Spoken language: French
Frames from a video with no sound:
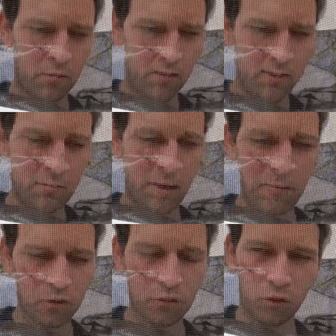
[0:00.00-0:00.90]

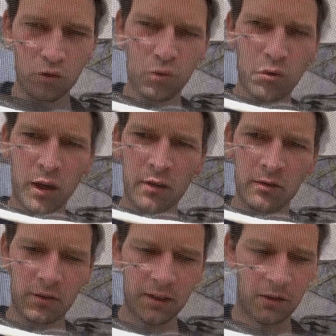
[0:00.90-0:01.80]
principalement sur le toit
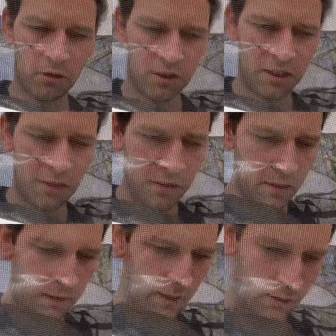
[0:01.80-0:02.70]
des colonies
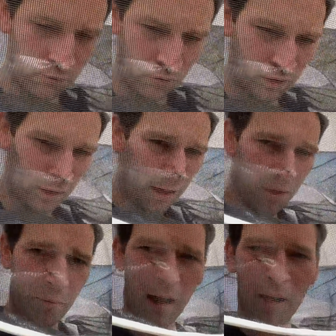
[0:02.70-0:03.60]
et donc
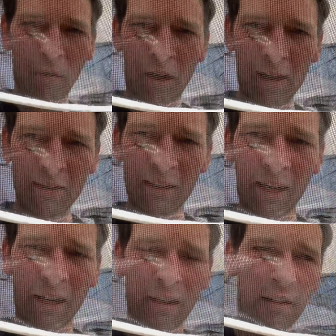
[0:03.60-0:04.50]
par rapport à
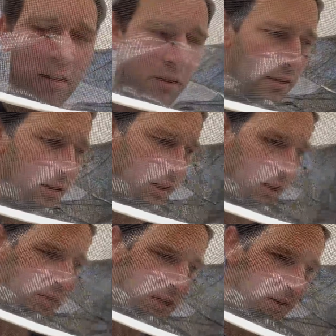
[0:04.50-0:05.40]
ça,
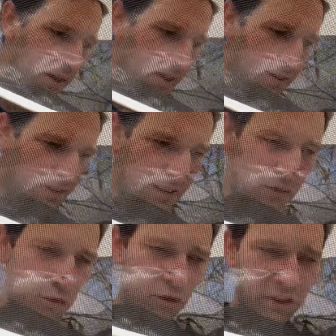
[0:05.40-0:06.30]
eh bien ça c'est
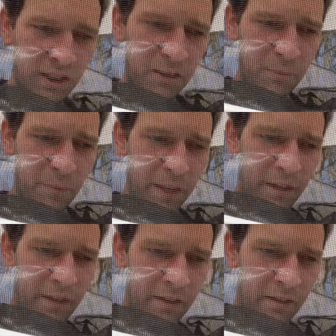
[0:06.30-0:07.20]
une colonie
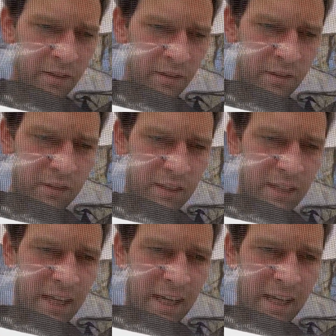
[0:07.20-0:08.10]

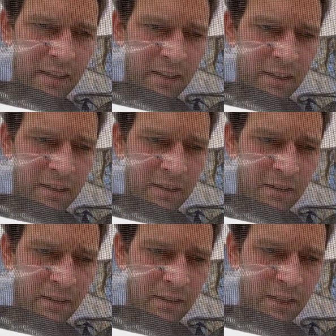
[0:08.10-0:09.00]
qui a
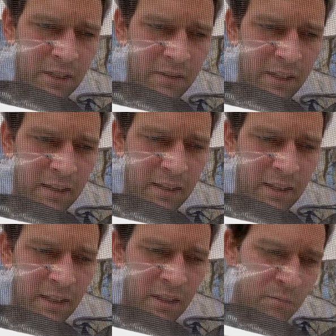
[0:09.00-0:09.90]

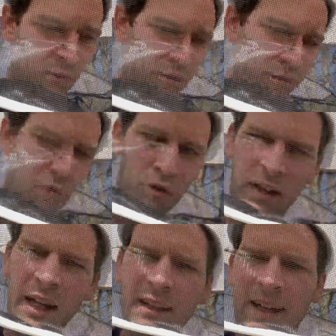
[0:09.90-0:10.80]
hiverné, il me semble,
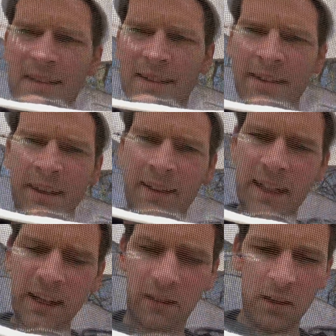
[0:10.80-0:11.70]
sur 4 à 5
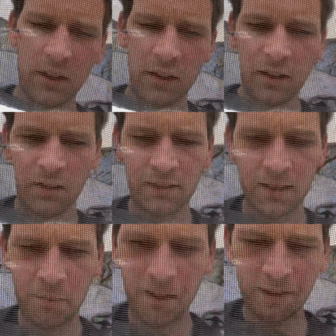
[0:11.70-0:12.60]
cadres. Euh,
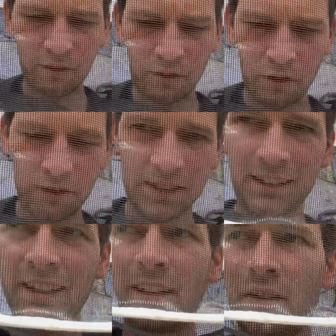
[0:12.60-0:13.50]
C'était pas une colonie
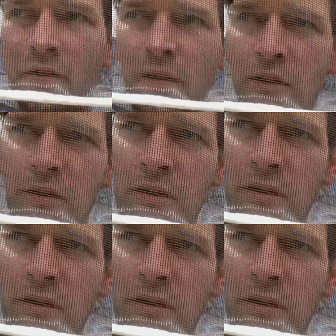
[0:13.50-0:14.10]
très très forte